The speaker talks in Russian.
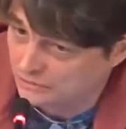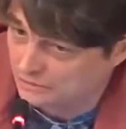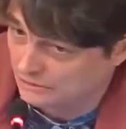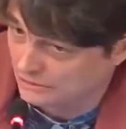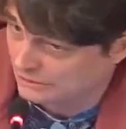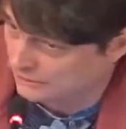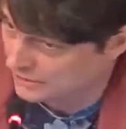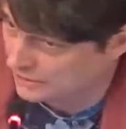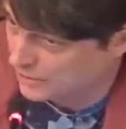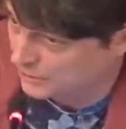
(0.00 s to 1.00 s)
и это
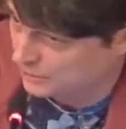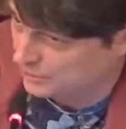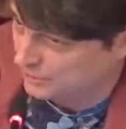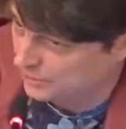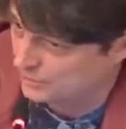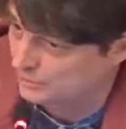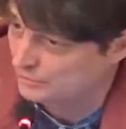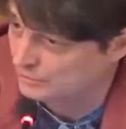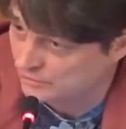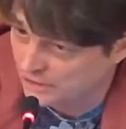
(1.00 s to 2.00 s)
декомпозируется
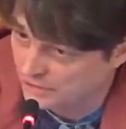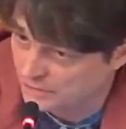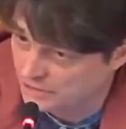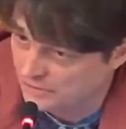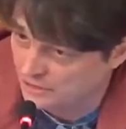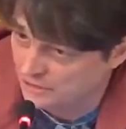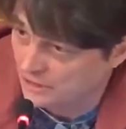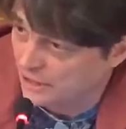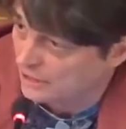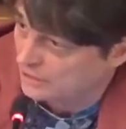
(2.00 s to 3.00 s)
потом для
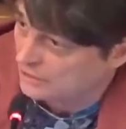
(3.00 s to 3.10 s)
образования.